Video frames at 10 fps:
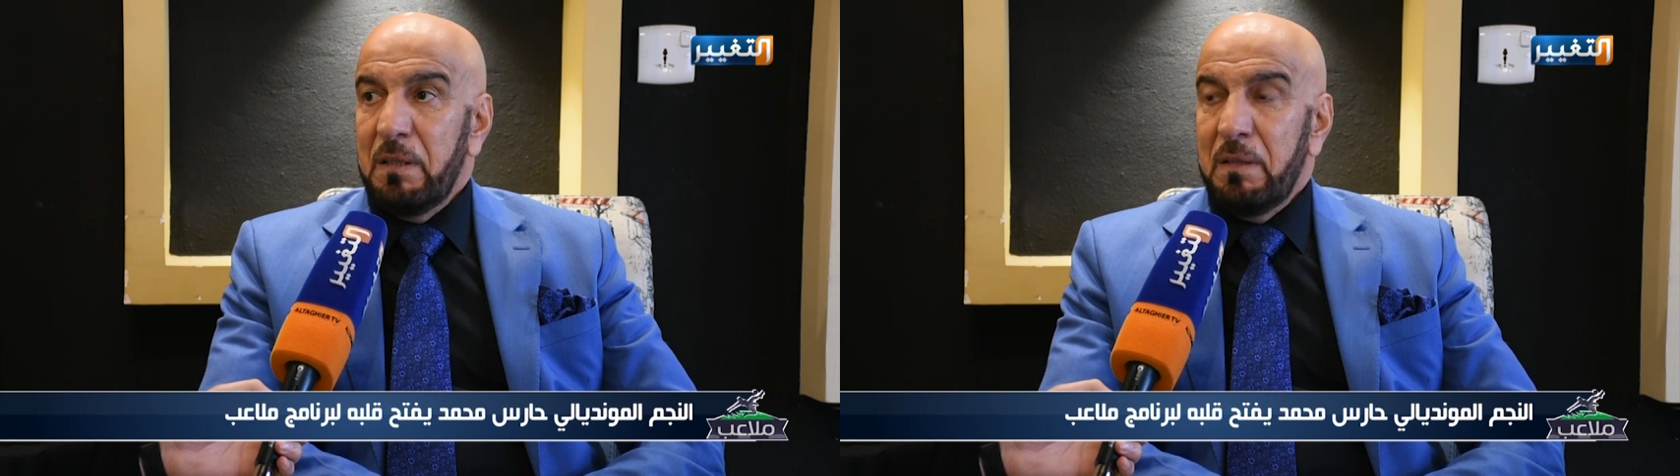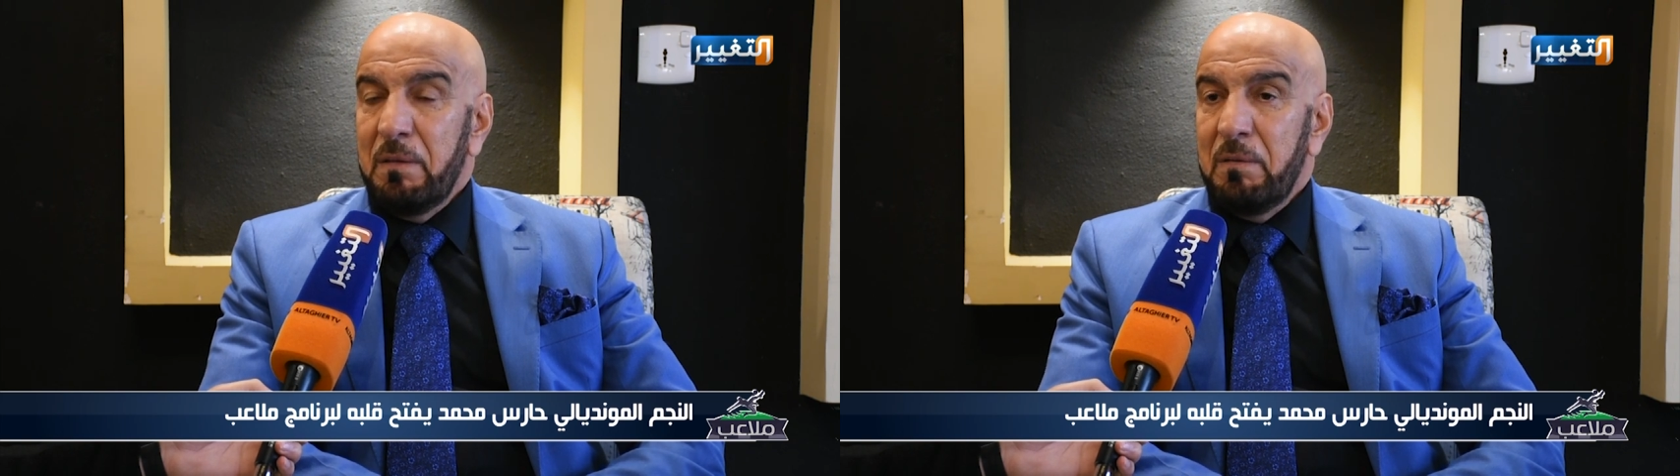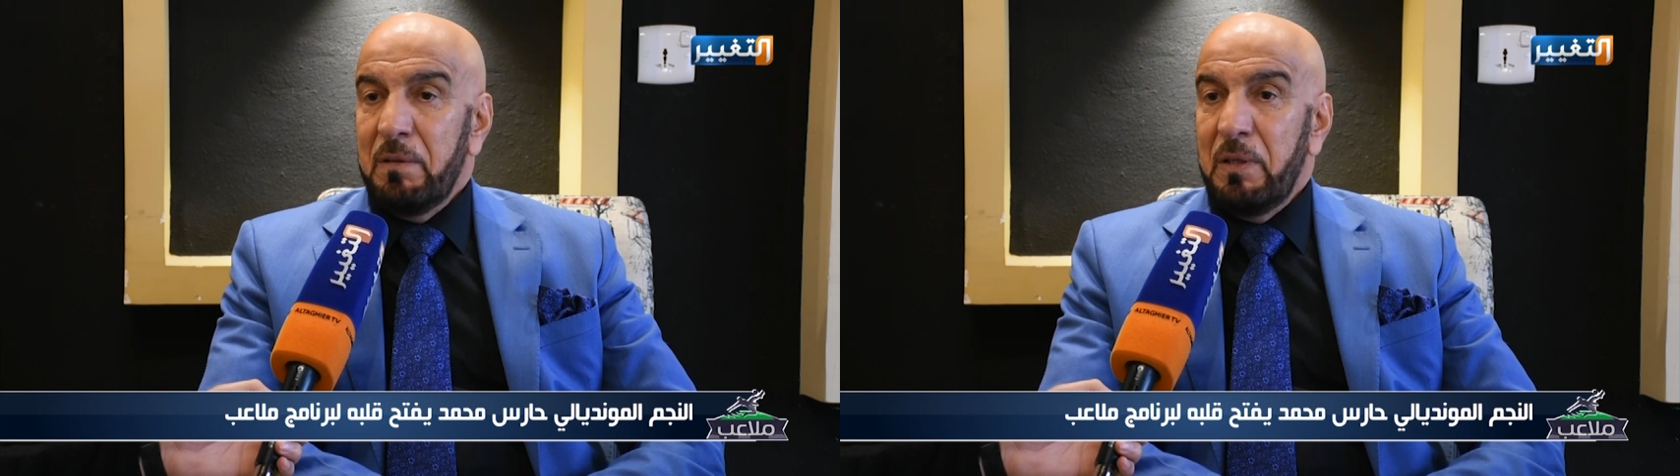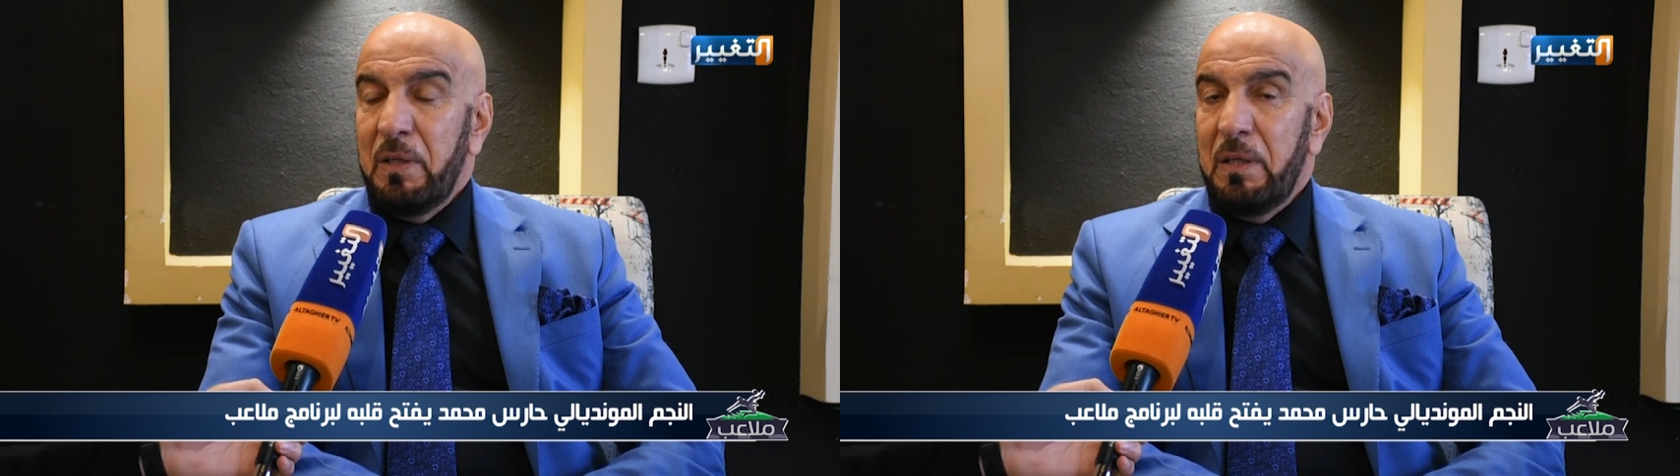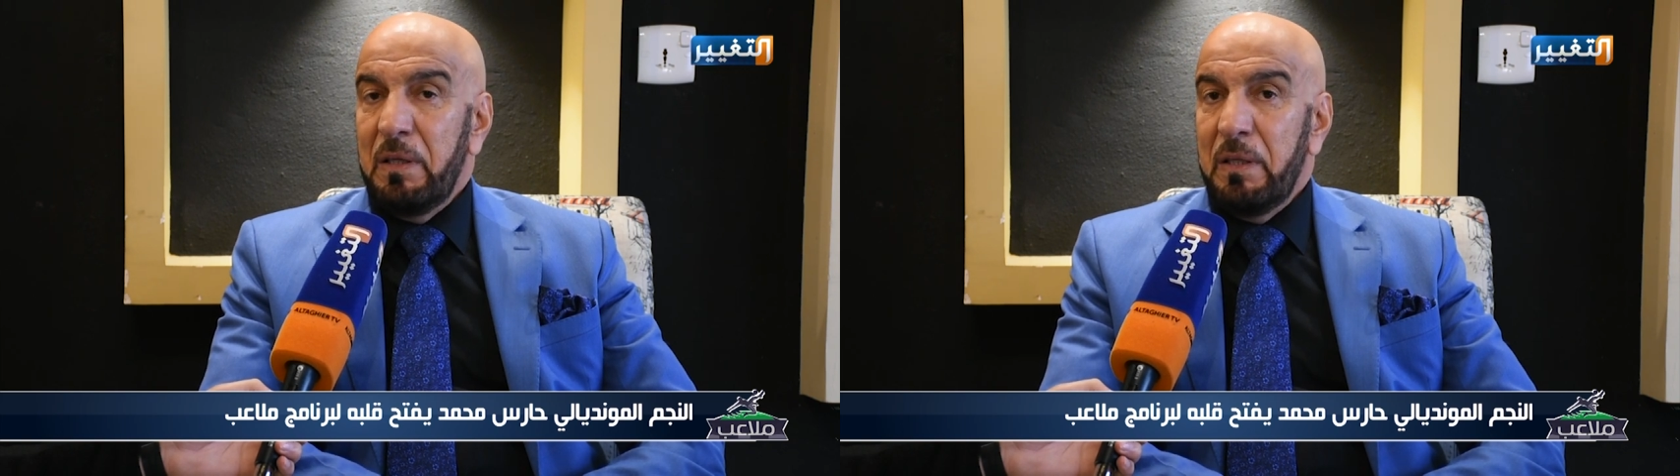آه،
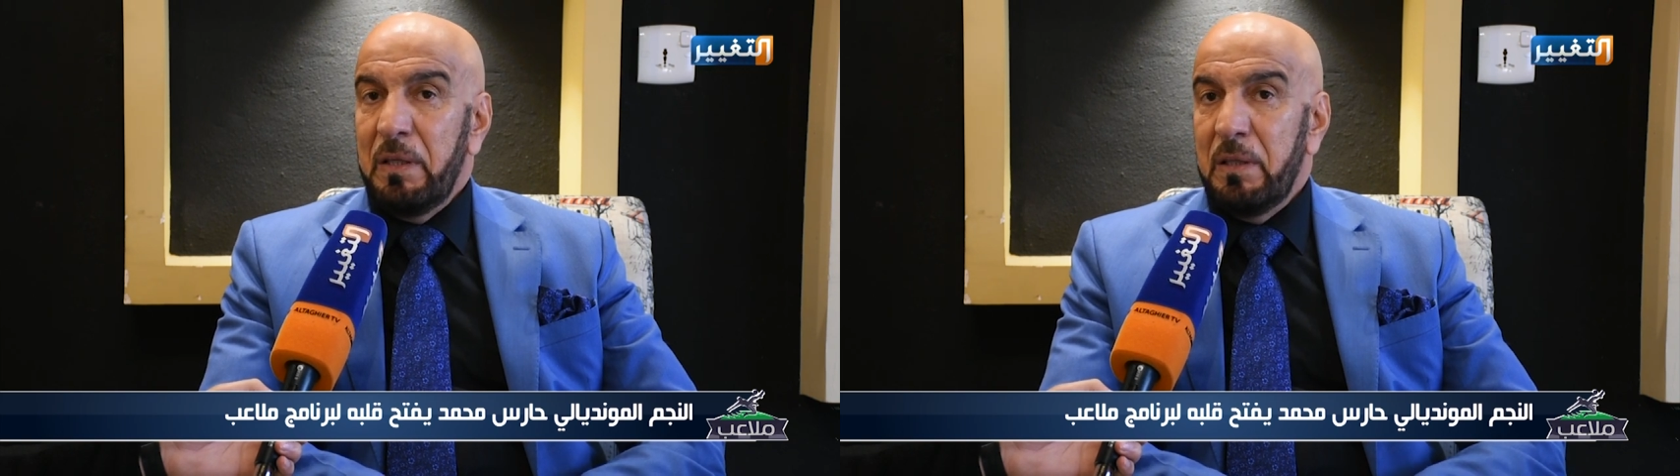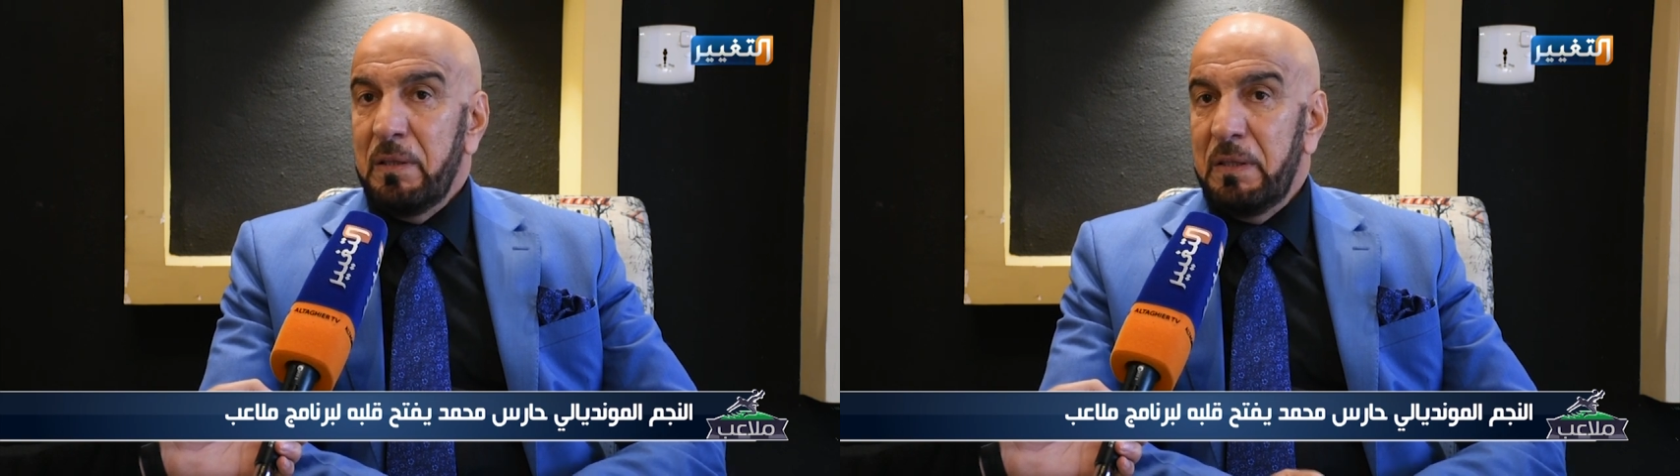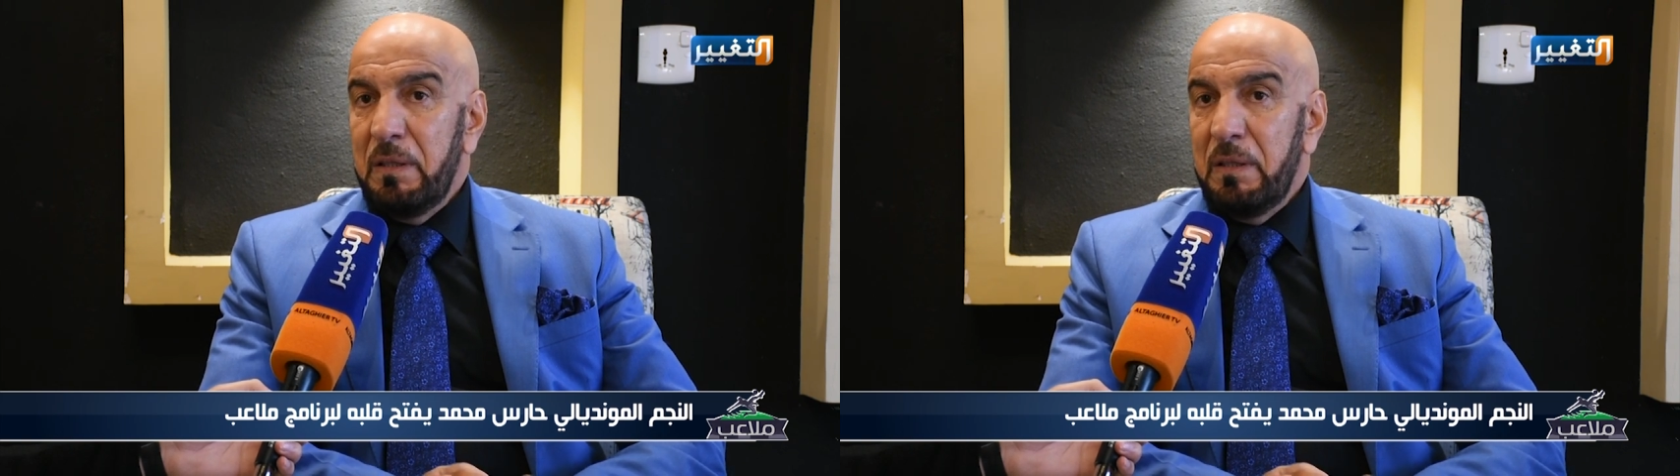اللي آه،